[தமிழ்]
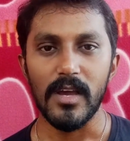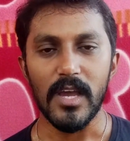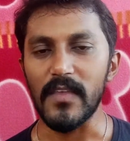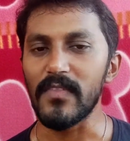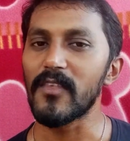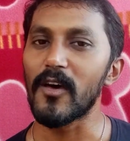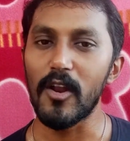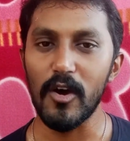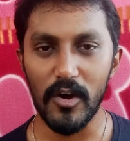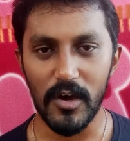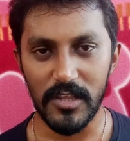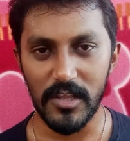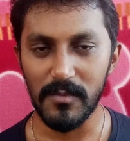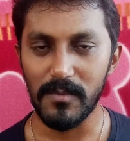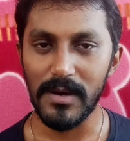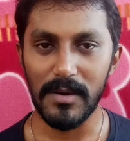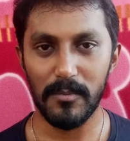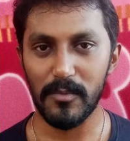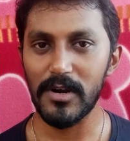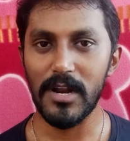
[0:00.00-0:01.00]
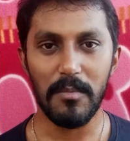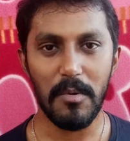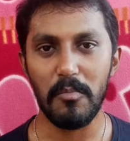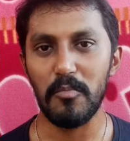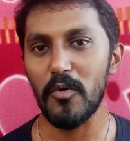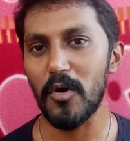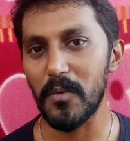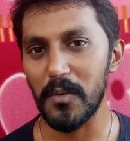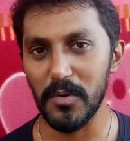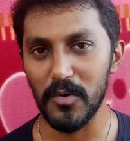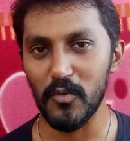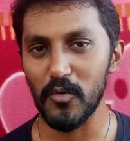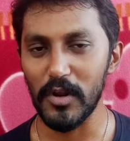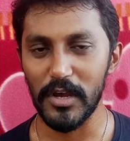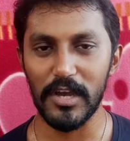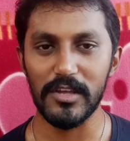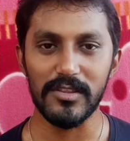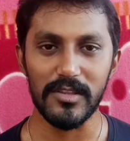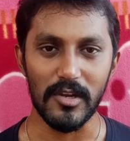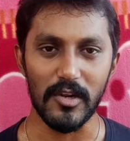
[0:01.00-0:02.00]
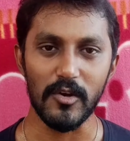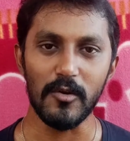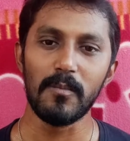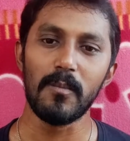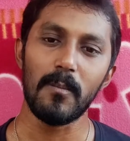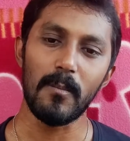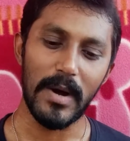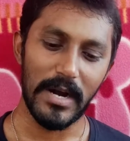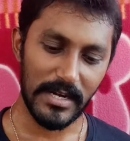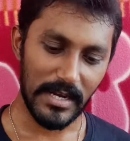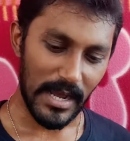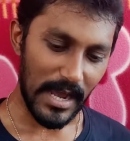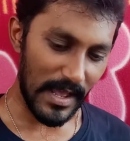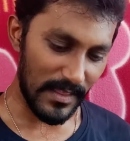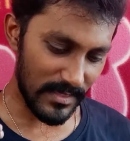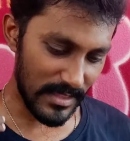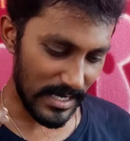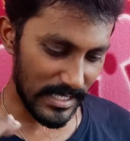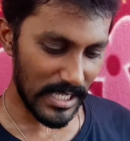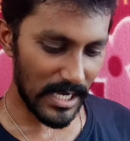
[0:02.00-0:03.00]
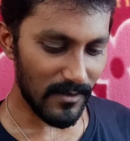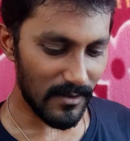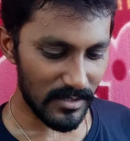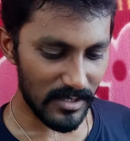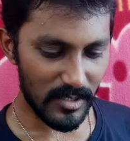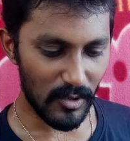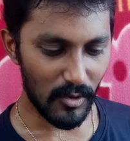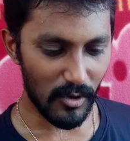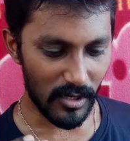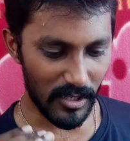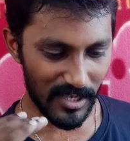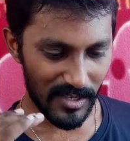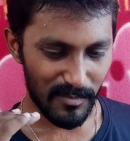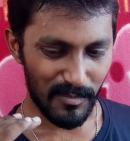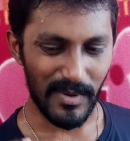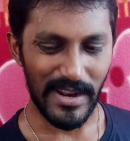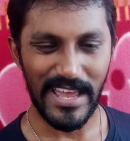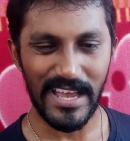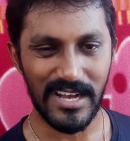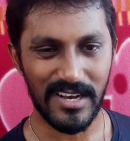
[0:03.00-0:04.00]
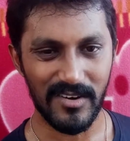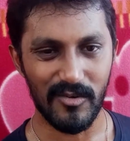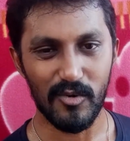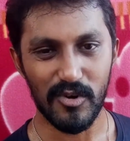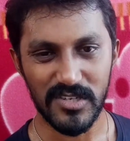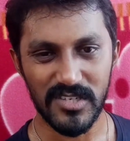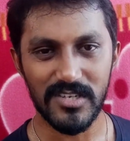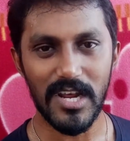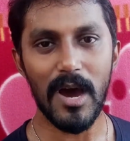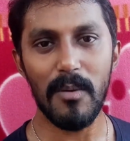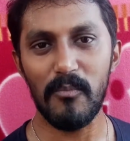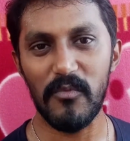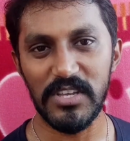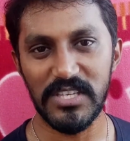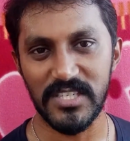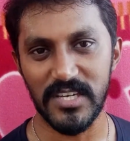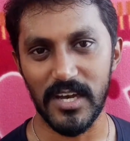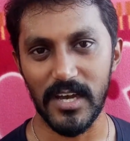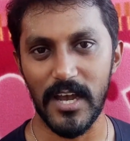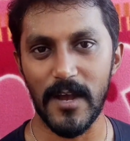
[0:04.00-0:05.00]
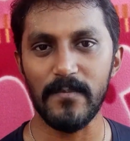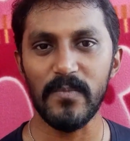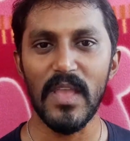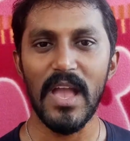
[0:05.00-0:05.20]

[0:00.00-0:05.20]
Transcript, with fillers: எந்த அளவுக்கு எதிர்பார்ப்பு நம்ம போவோம்னு உங்களுக்கே தெரியும் பட் அந்த இடத்துல வந்து ஒரு பிரேக் ஒரு ஸ்டாப் வச்சாங்க